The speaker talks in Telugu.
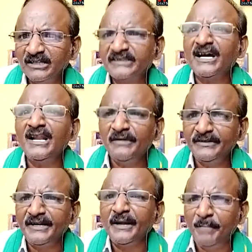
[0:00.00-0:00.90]

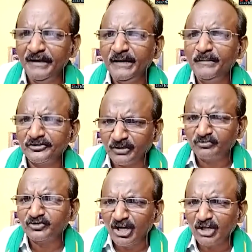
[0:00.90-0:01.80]
ఎంతకాలమైంది డెబ్బై ఎనిమిది
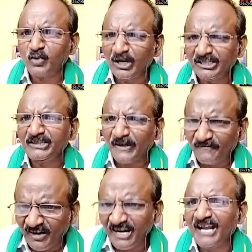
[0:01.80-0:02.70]
సంవత్సరాల స్వాతంత్ర
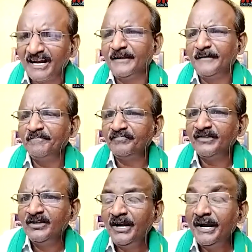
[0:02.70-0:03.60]
ఫలాలనే
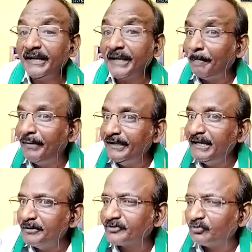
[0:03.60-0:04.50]
డెబ్బై
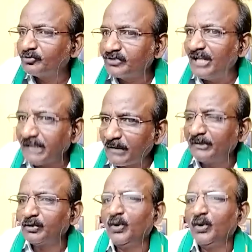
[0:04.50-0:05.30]
ఎనిమిది సంవత్సరాల తర్వాత